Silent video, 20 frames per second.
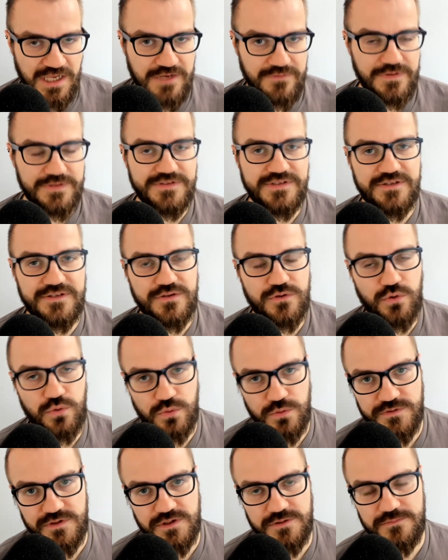Wer sich jetzt
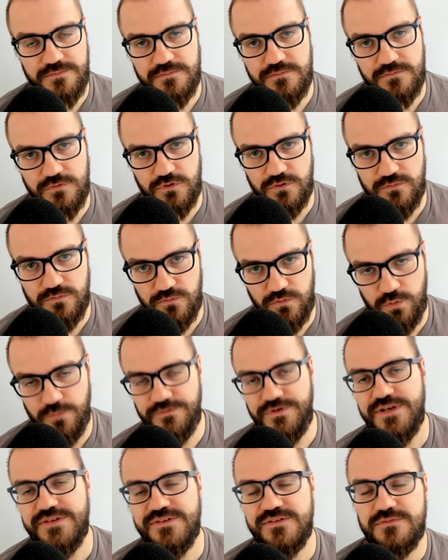größer und
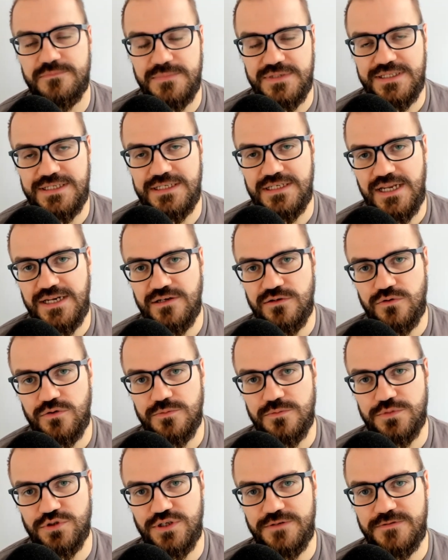umfassend mit den
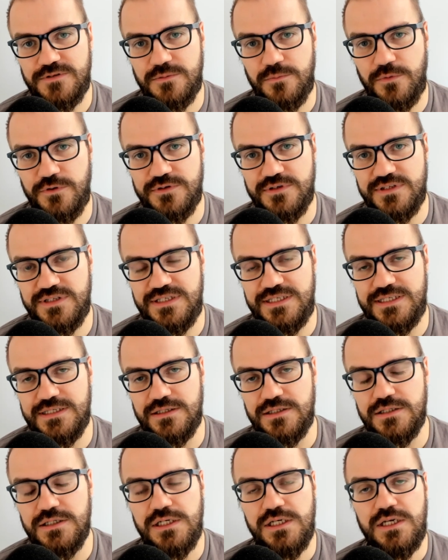Änderungen beschäftigen möchte, die
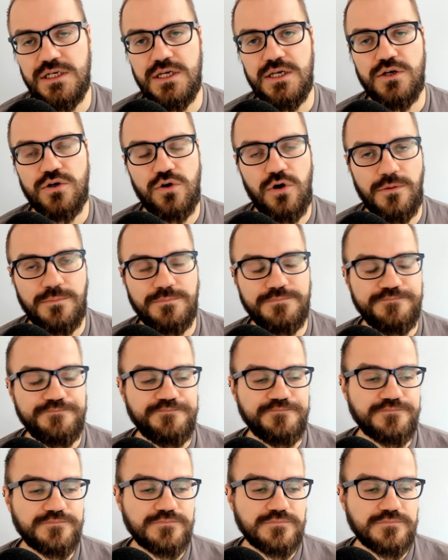hier kommen,